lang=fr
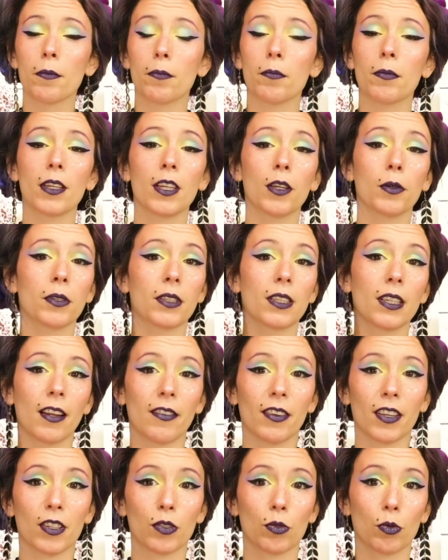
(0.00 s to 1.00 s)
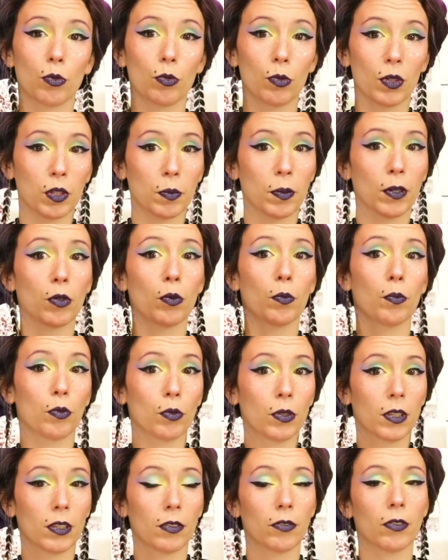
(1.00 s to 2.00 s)
mais il y a aussi la version USB qu'on
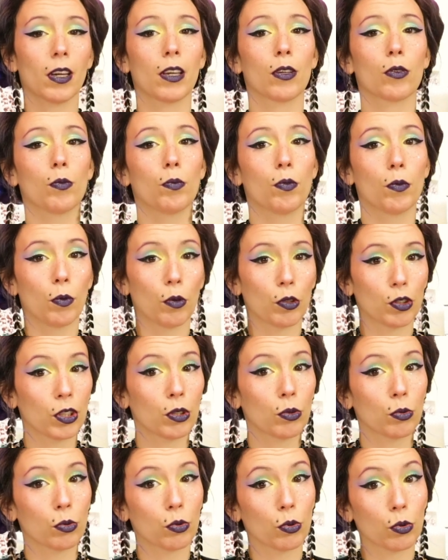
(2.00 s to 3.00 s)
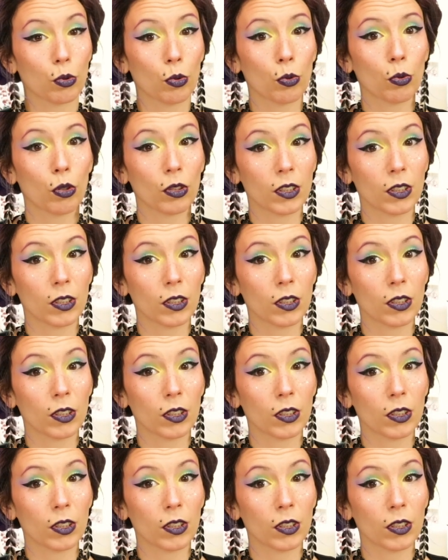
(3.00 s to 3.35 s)
peut défaire et qu'on peut brancher dans son